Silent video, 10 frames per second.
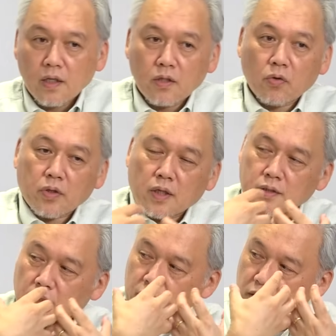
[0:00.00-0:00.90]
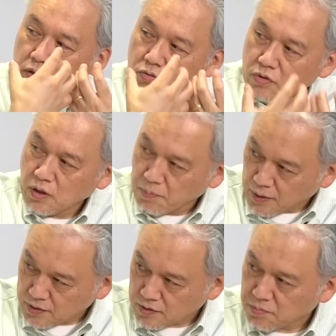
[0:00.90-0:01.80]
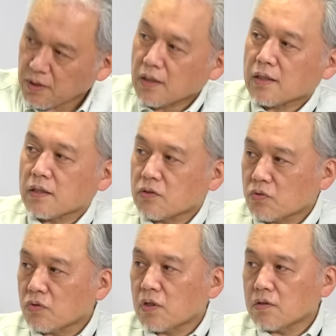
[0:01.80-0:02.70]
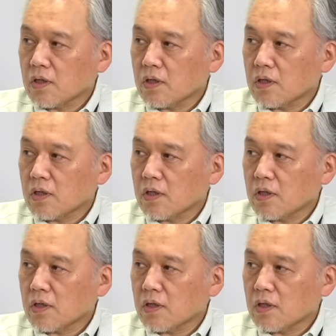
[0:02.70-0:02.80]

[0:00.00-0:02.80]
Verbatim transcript: でお客さんに売りますみたいな形をとってるん